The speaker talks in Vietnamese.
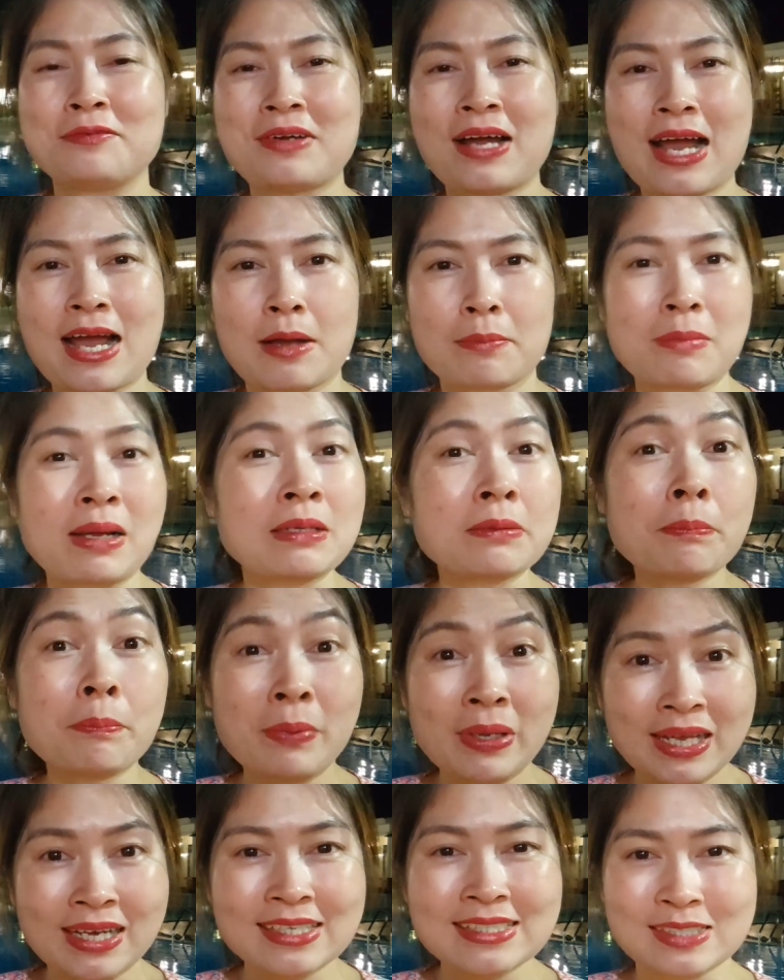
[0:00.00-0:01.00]
và bánh
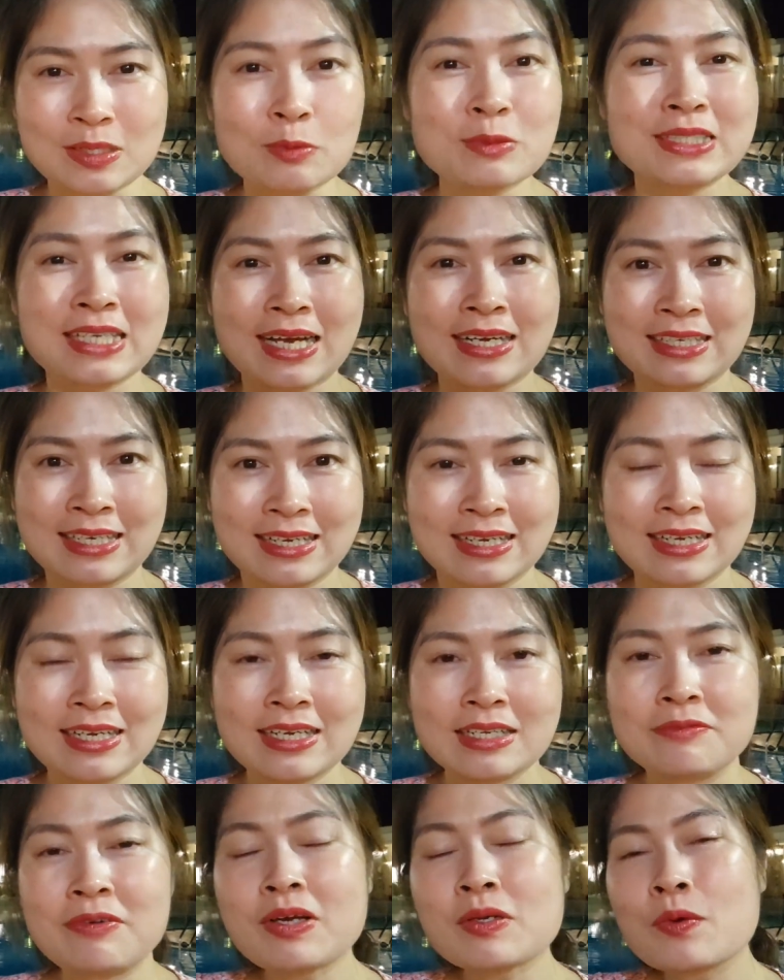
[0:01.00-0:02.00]
pía Sóc Trăng ạ.
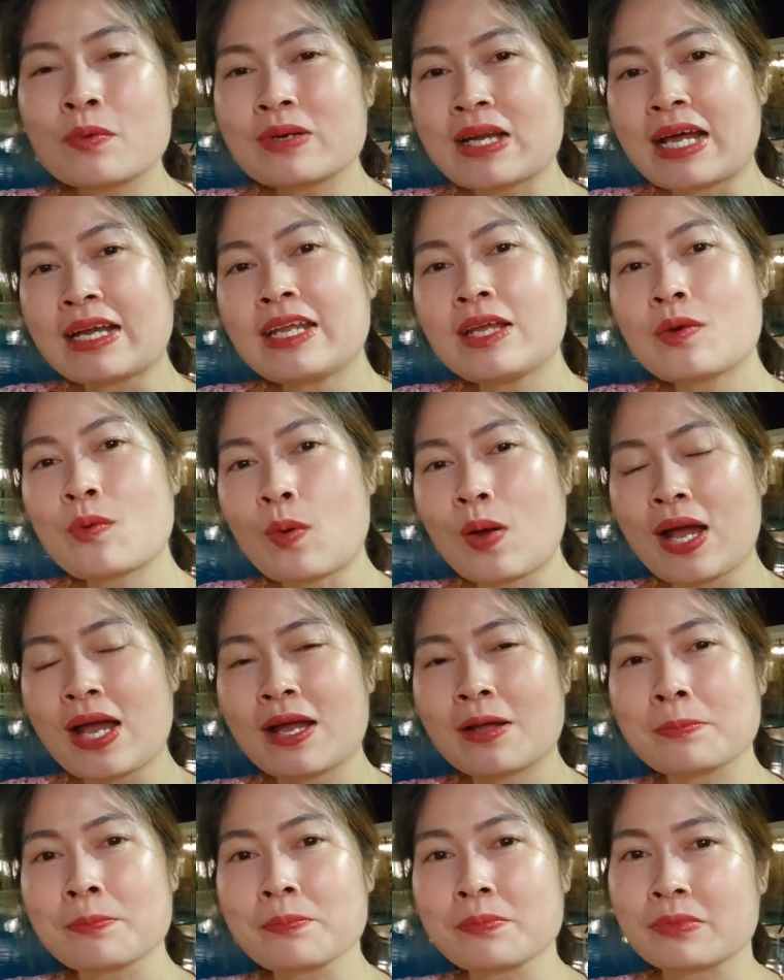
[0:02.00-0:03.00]
Vân cũng đã đi
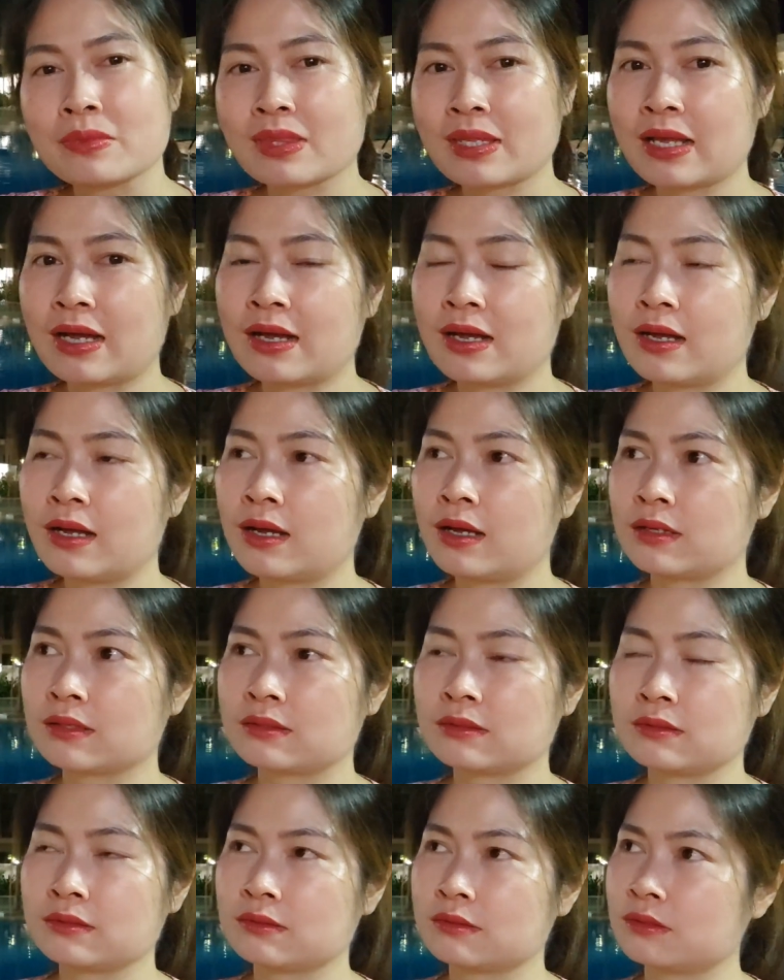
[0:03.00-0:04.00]
qua
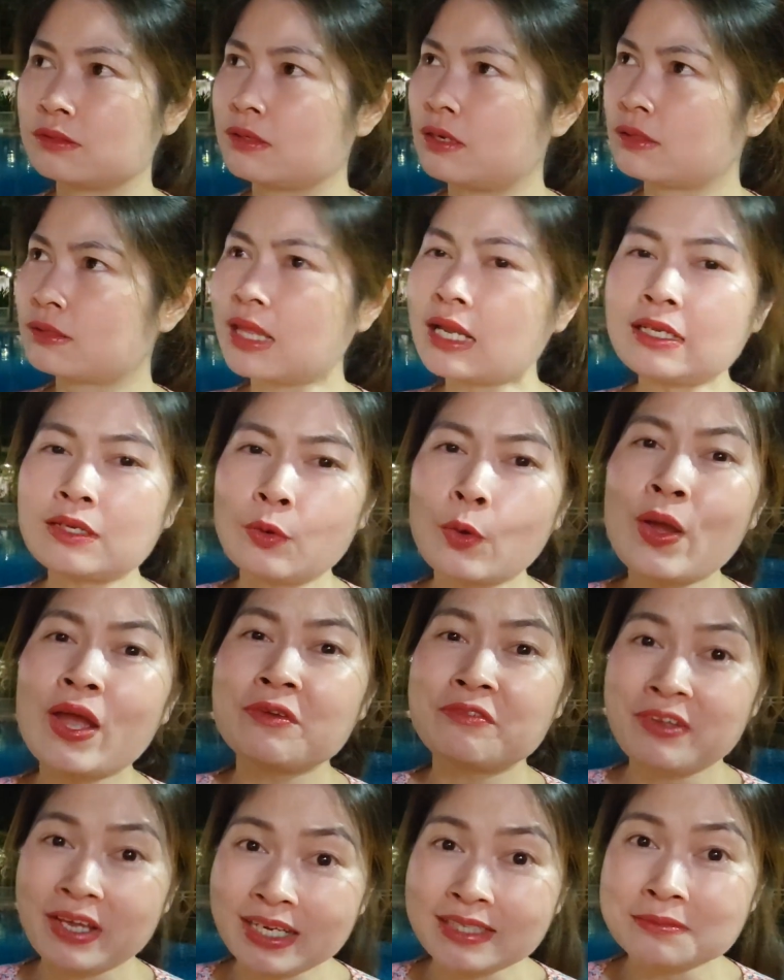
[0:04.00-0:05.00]
Tân
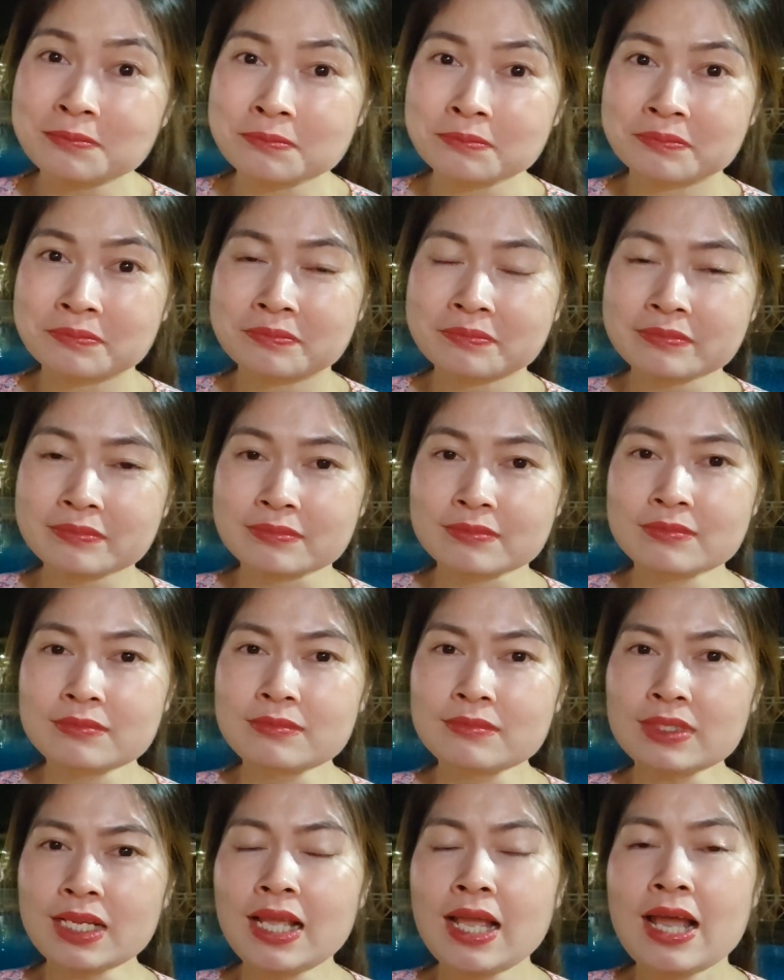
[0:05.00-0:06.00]
Huê Viên,
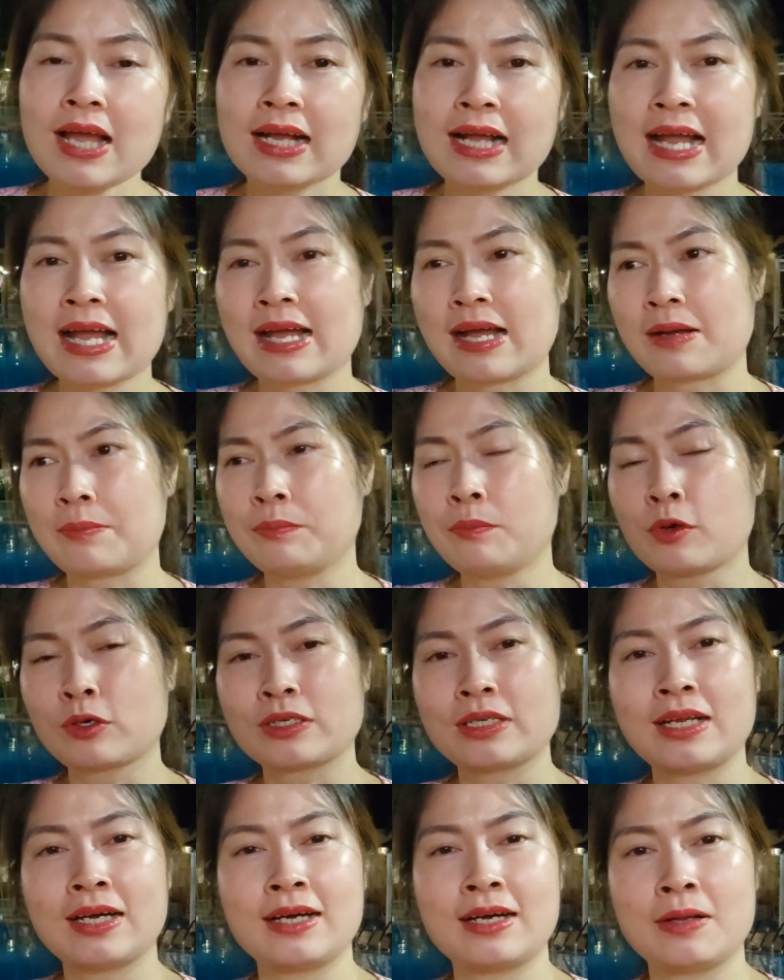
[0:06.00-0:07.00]
cả
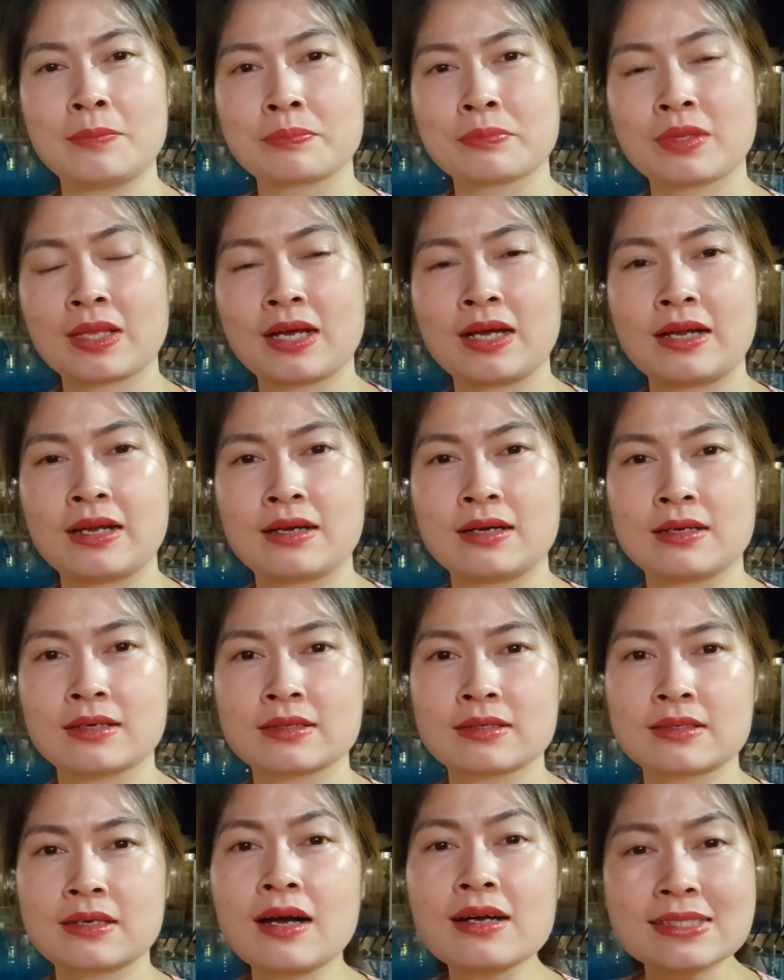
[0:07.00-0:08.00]
một
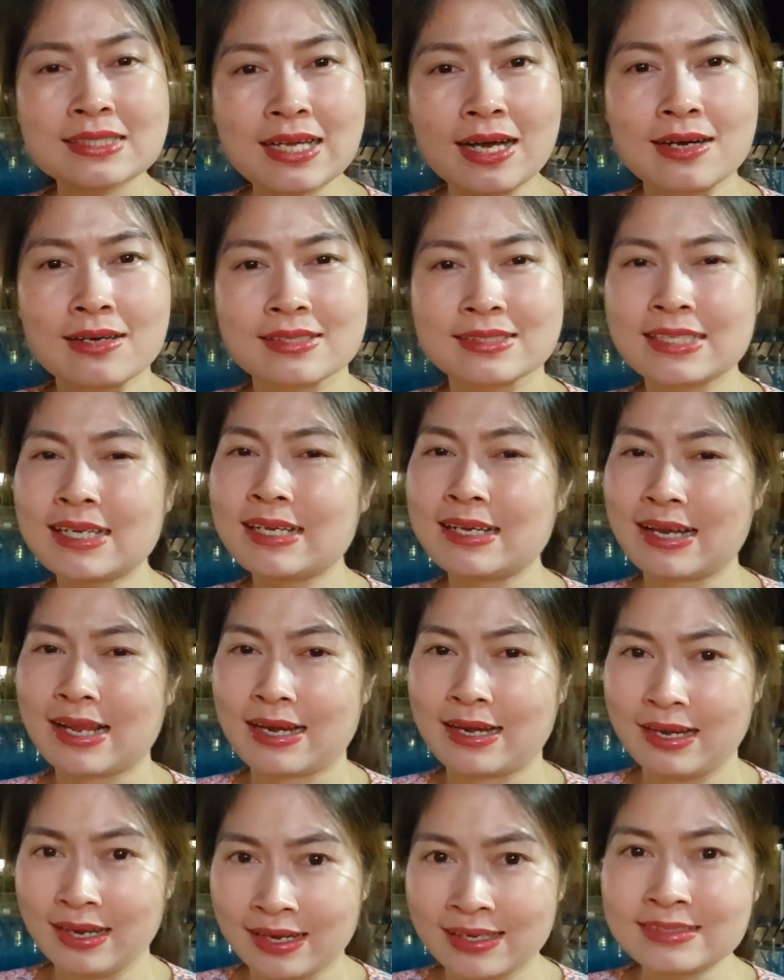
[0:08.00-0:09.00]
cơ sở rất
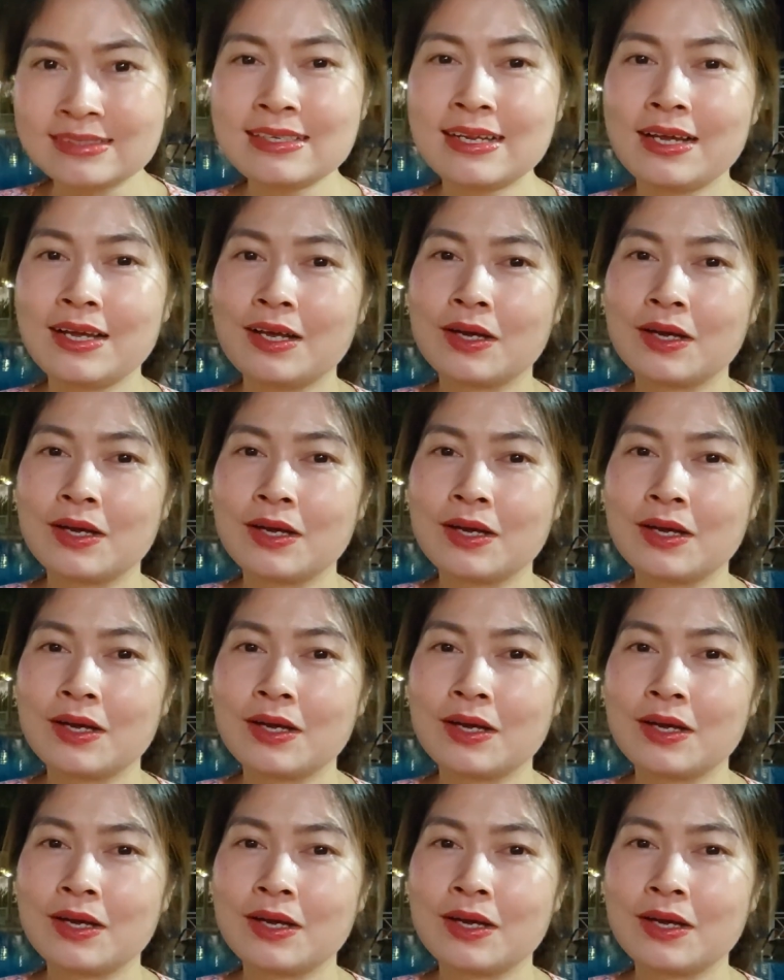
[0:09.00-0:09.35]
là lớn